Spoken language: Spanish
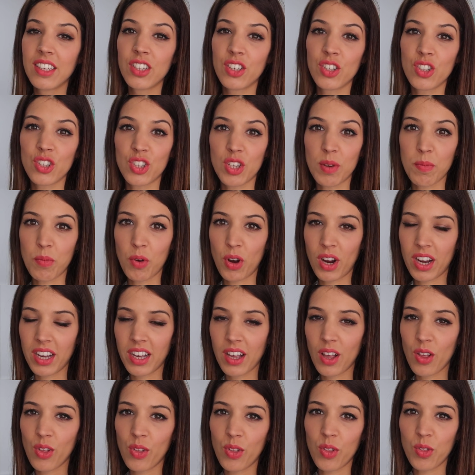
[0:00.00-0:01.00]
nos hemos
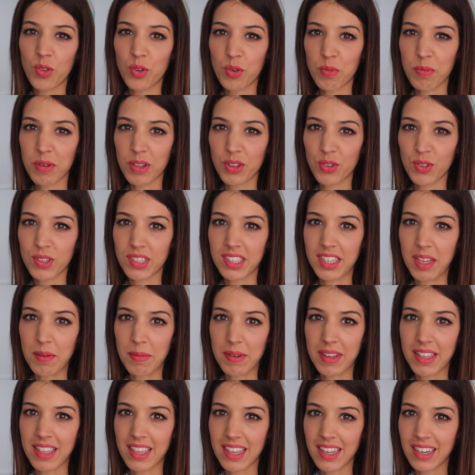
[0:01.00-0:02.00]
quedado durmiendo esta
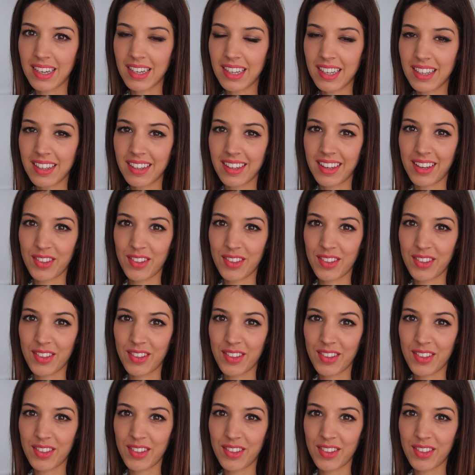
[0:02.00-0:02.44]
mañana.